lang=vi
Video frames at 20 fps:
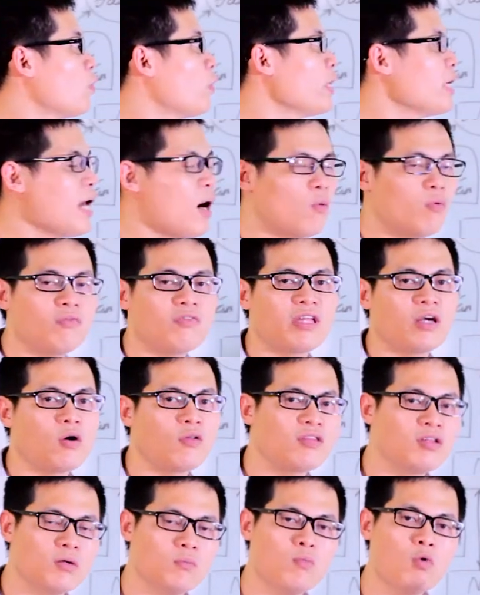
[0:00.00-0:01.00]
Quỹ đóng sẽ
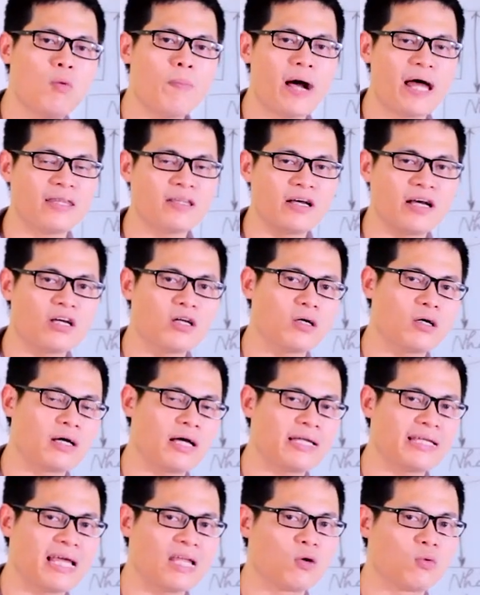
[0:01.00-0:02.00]
có sự mua bán giữa
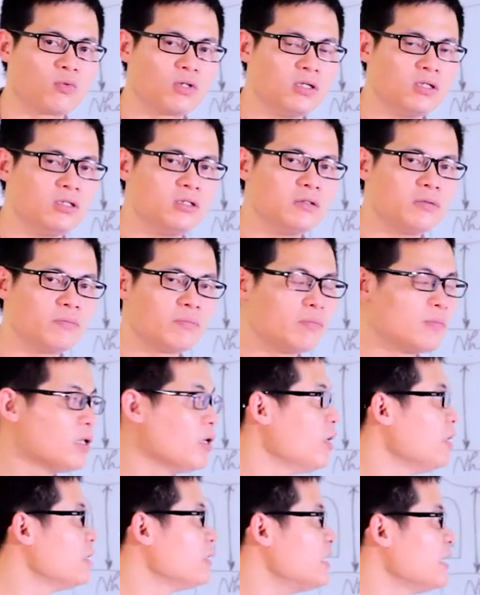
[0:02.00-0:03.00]
các nhà đầu tư.
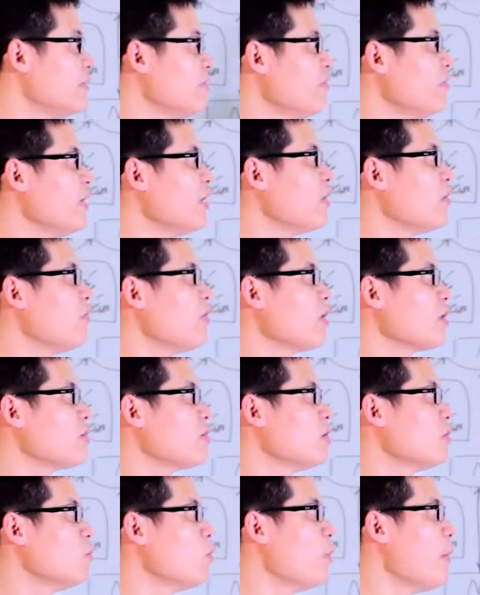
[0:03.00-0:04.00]
Chính vì có việc
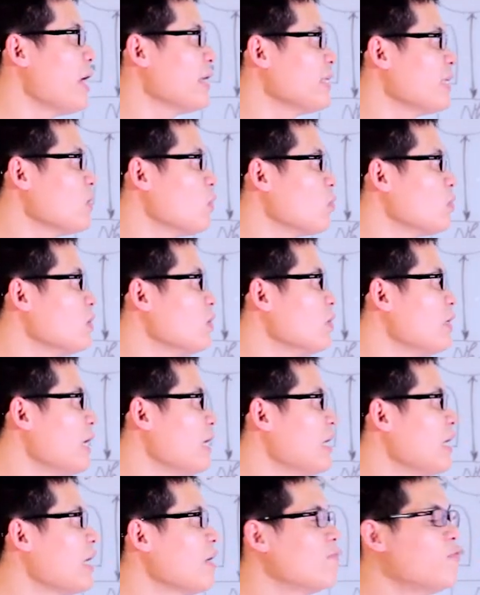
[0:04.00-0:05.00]
sự mua bán nhà đầu tư
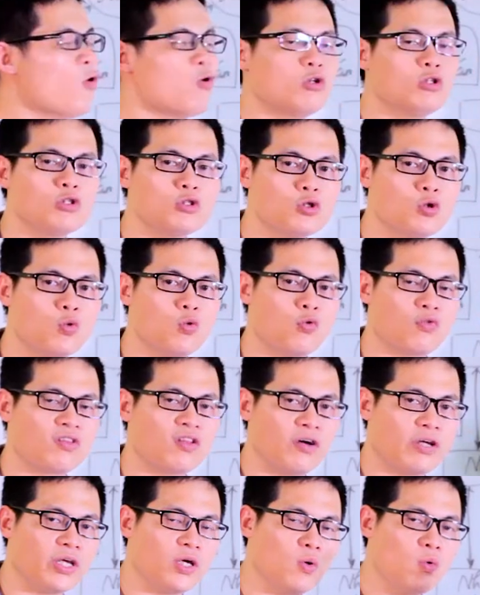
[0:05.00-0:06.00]
này nên cái vốn chủ
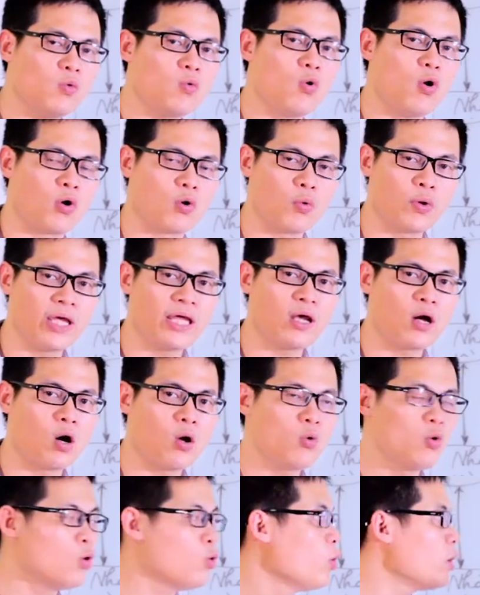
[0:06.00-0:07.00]
sở hữu của quỹ
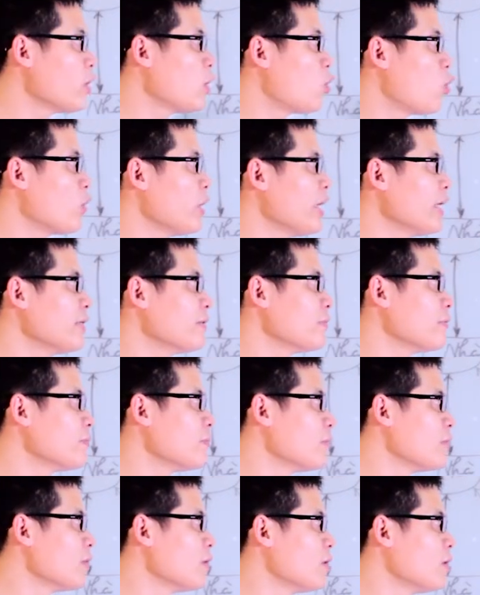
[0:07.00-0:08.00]
đó luôn luôn là cố định.
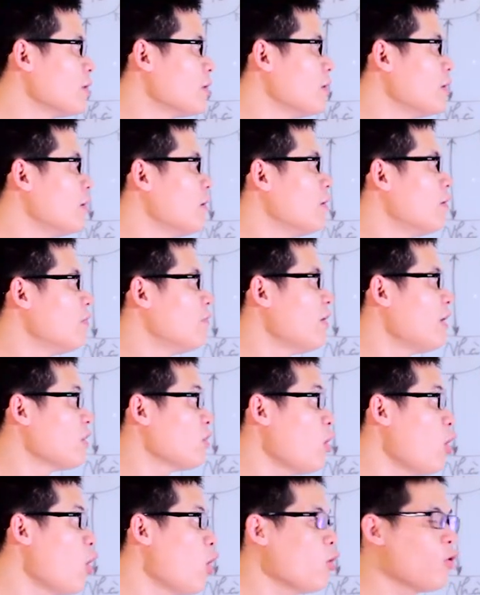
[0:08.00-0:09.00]
Và
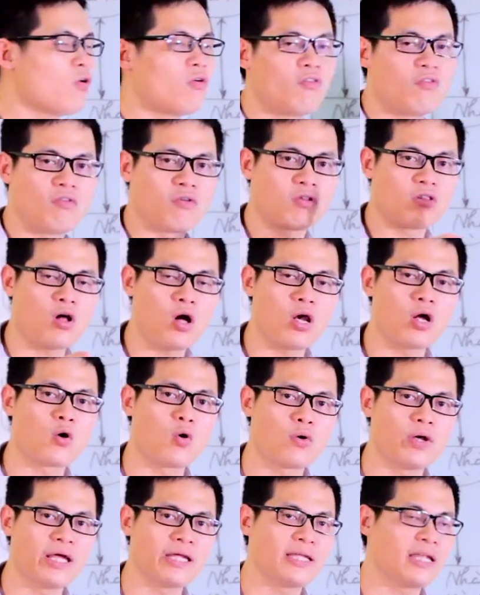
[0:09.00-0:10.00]
do là
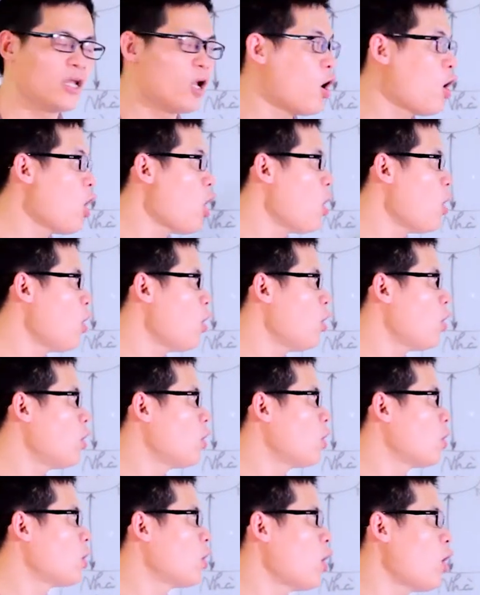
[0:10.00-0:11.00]
cố định nên họ
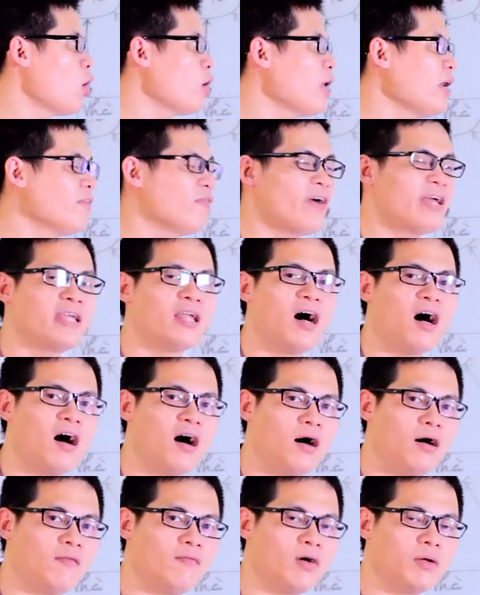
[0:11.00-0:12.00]
có thể vay nợ
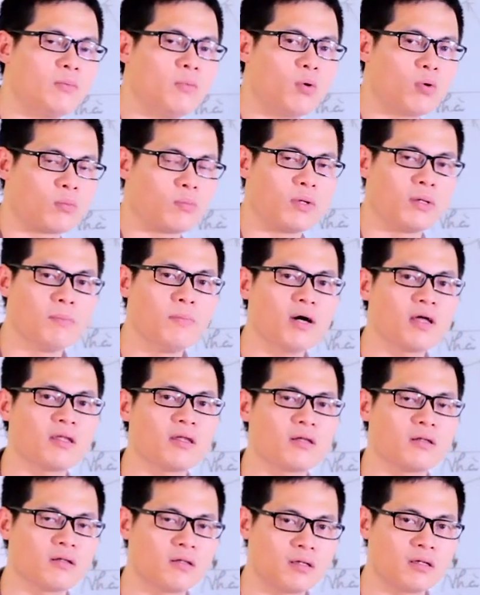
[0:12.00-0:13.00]
với một mức
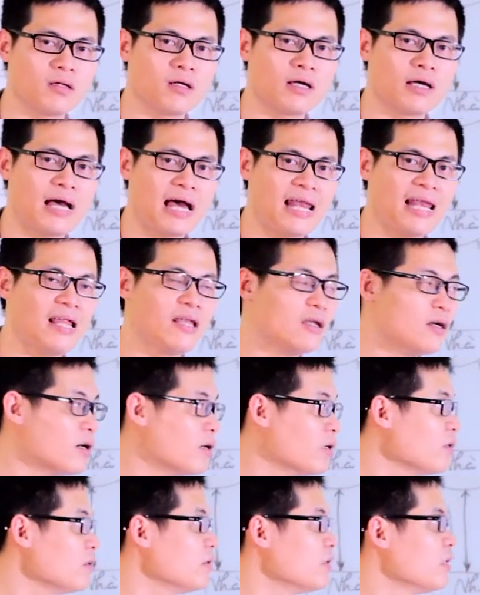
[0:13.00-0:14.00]
khá là
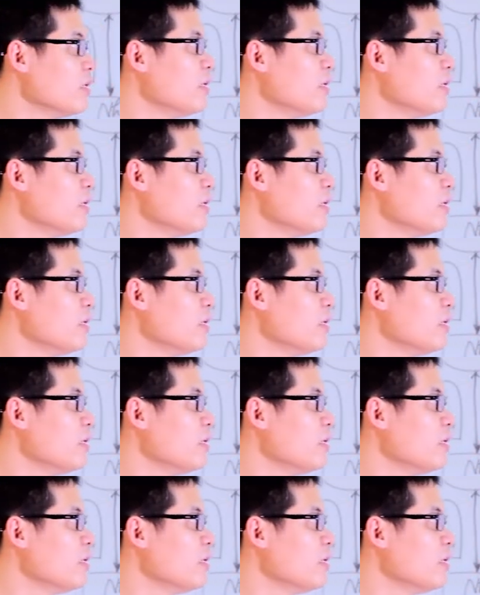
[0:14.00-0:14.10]
lớn.